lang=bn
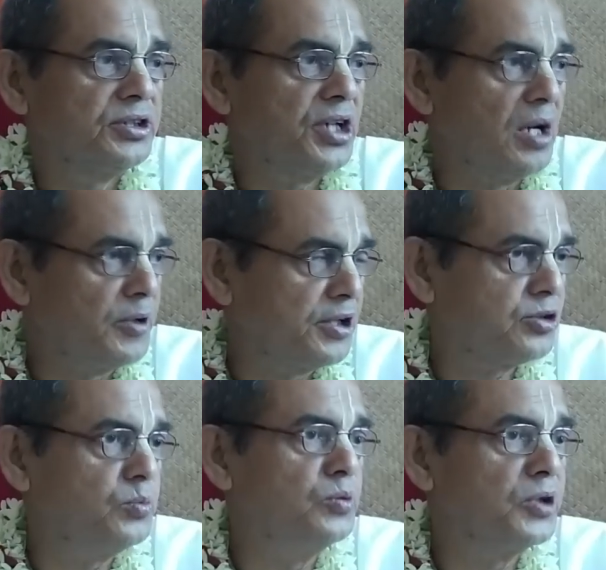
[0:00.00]
তাই আমার
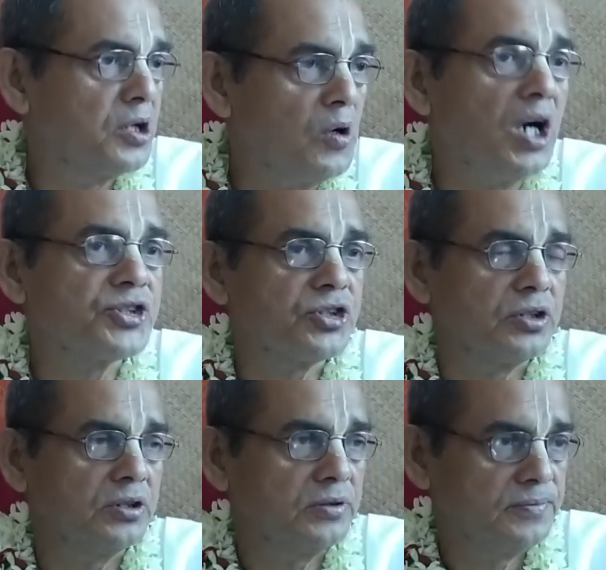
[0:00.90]
একটু ভূমিকাও
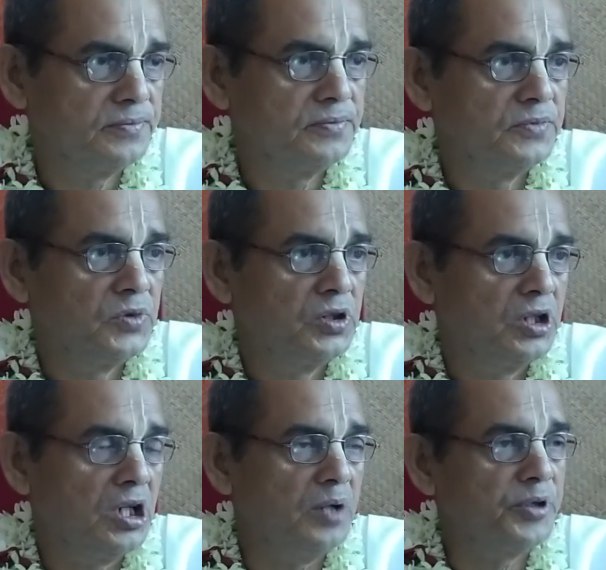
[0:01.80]
আছে
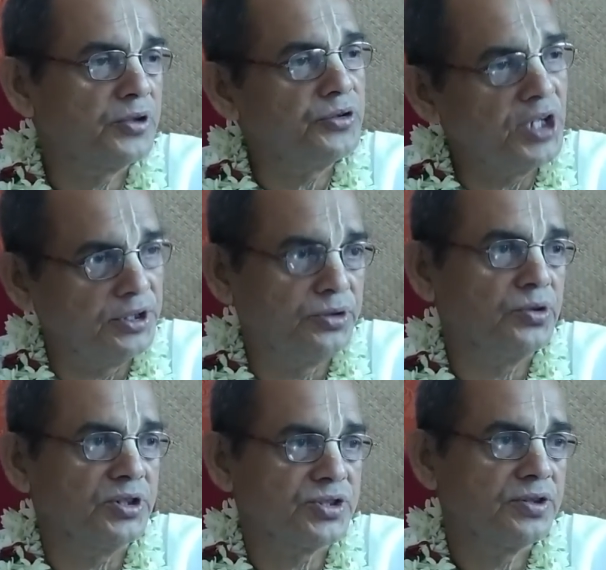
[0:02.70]
আমার একটু দায়িত্ব
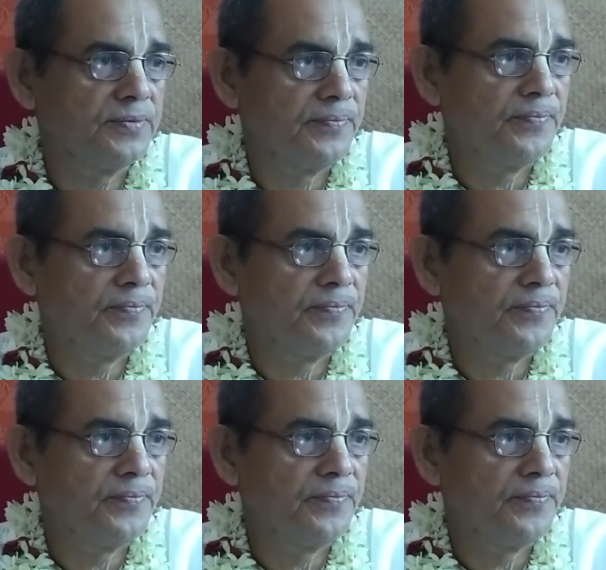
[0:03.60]
আছে